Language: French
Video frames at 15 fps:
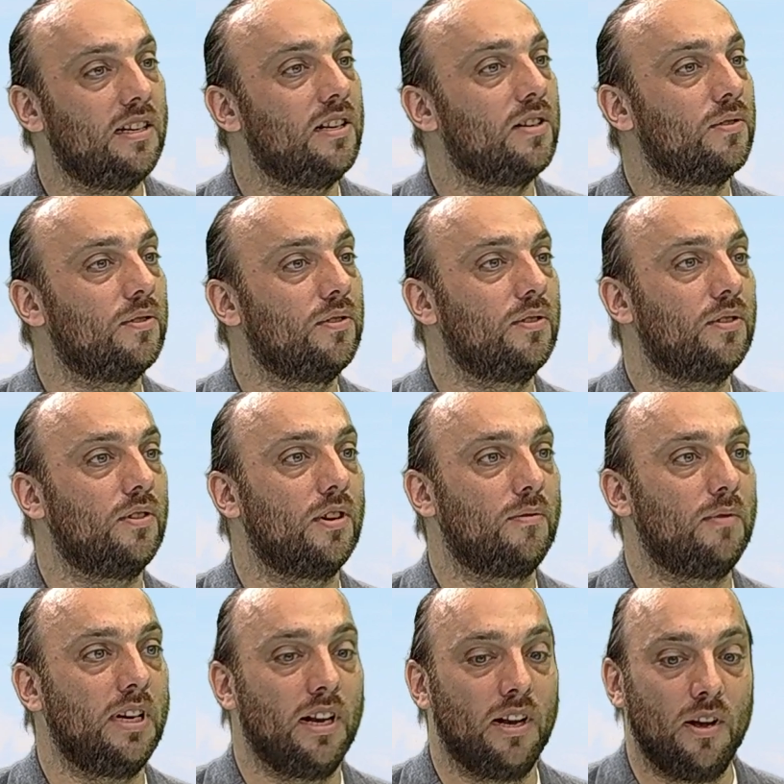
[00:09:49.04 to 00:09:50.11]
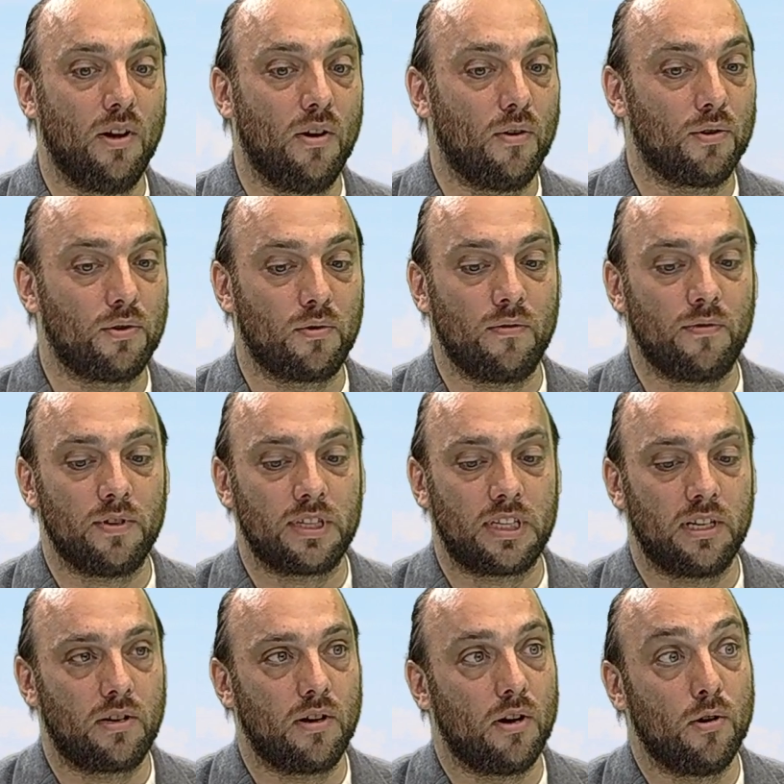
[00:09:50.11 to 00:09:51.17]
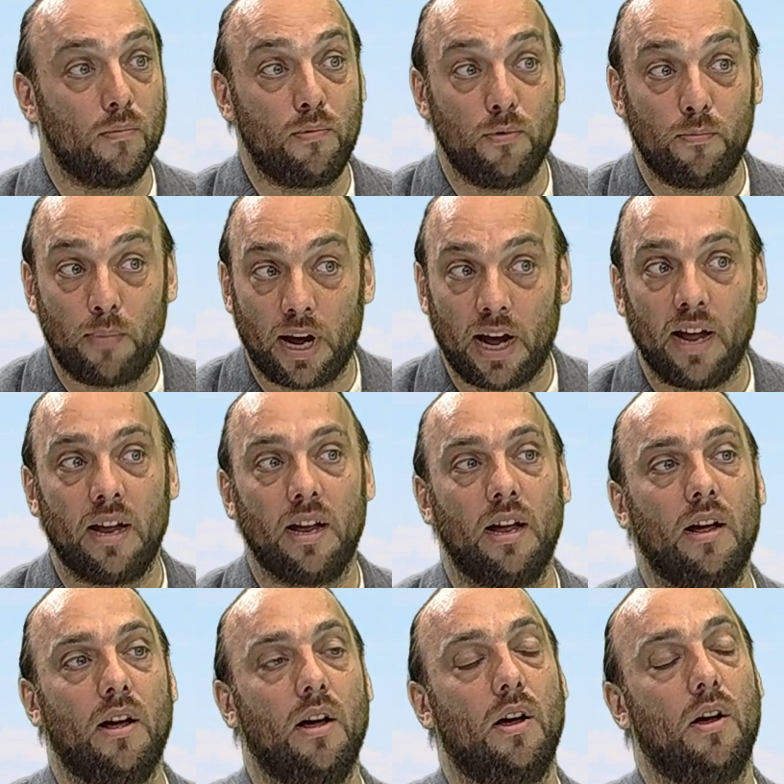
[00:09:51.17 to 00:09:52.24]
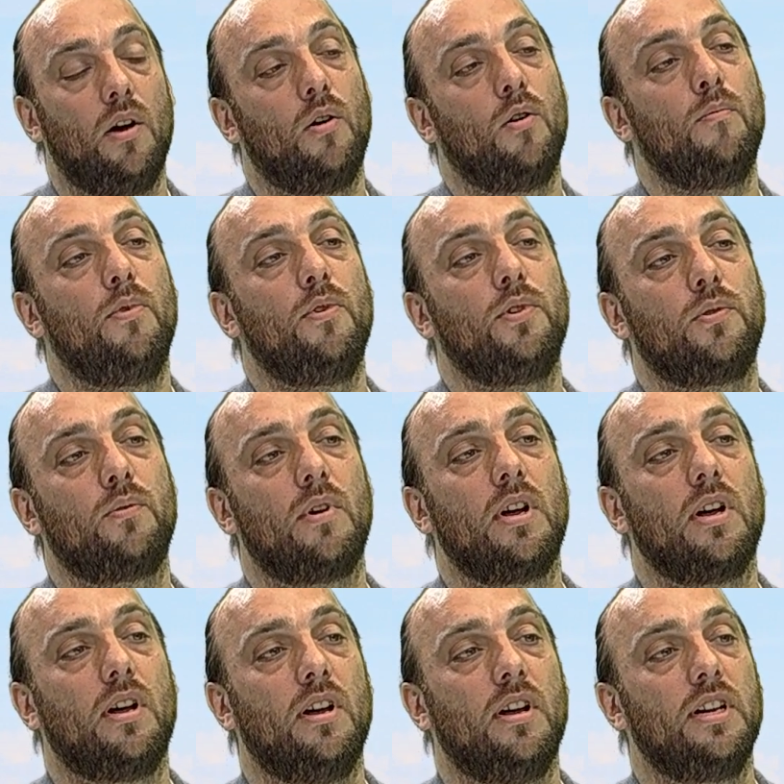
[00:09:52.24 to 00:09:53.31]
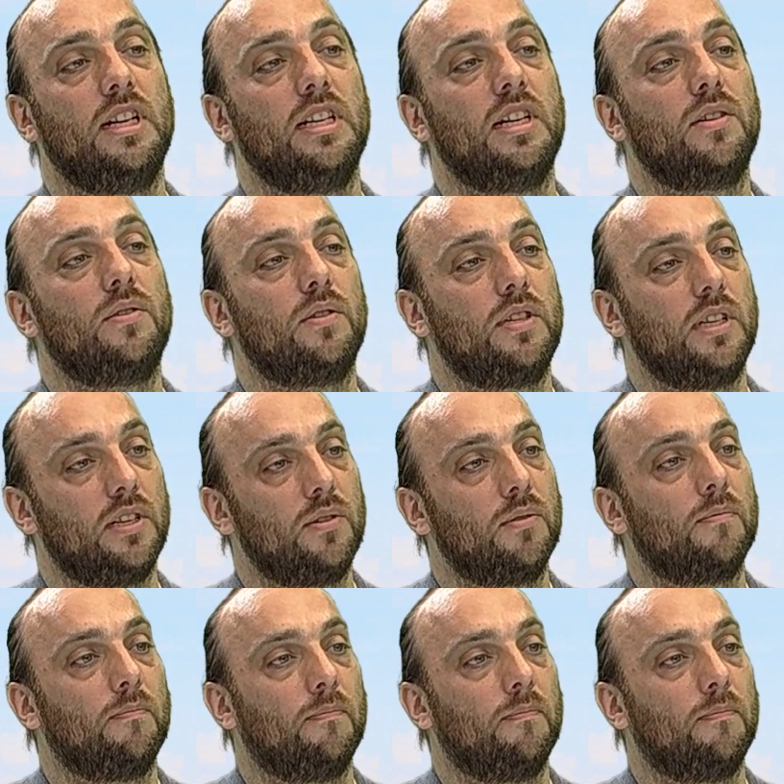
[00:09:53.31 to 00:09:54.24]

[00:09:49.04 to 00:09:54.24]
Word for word: des choses d'aujourd'hui, on trouve ce qui colle le plus près aux besoins des associations.